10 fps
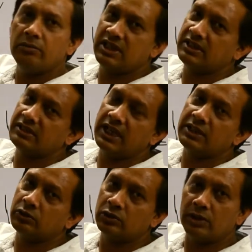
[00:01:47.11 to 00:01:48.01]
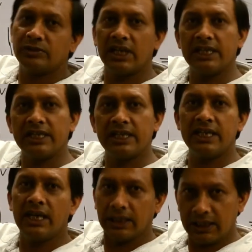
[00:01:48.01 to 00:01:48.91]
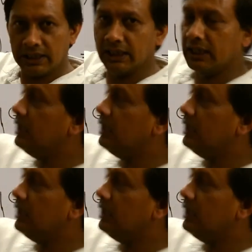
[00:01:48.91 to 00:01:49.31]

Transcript: प्लस के साइन को तो हम चाहे लिखें या ना लिखें